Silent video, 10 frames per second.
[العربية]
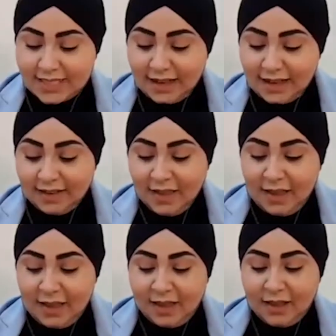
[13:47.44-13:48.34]
الصحه
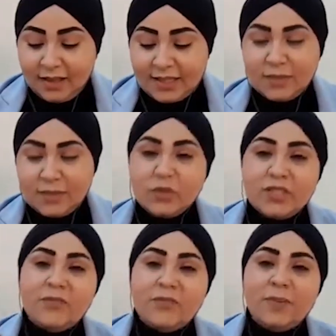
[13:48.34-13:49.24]
أه، أه، سي
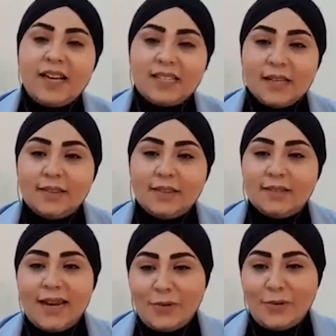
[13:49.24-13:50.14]
موسيف بالكاسكيت
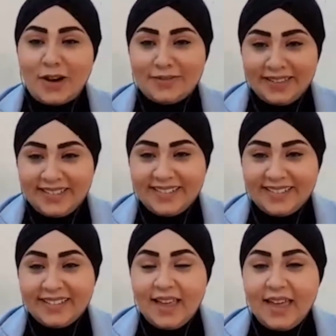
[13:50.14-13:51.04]
ديال المرافق
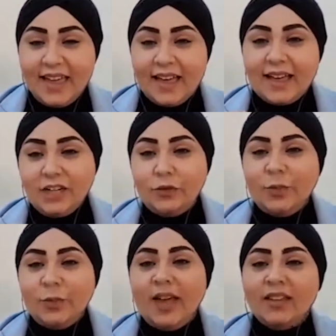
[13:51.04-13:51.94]

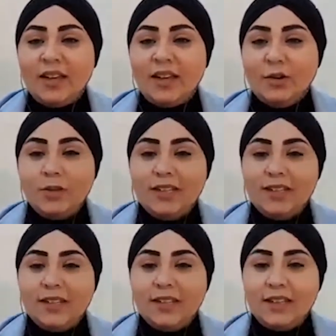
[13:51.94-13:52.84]
كنعرفوا بانه
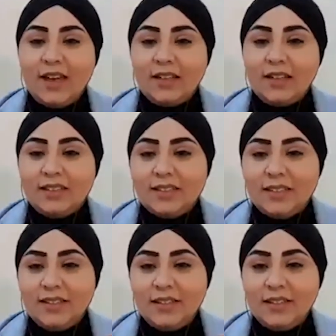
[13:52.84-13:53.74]
يعني هذه
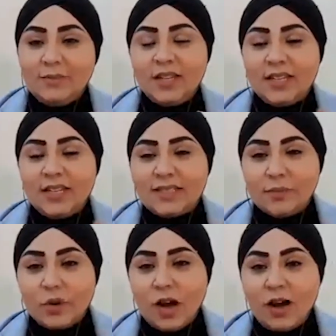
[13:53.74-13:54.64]
يمكن
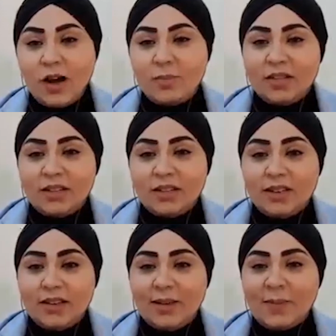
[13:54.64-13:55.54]
نعتبروها من
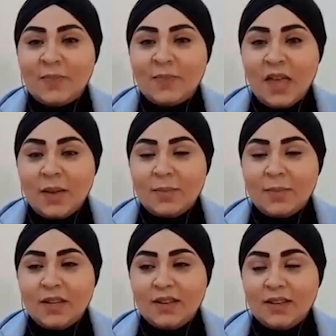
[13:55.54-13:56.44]
من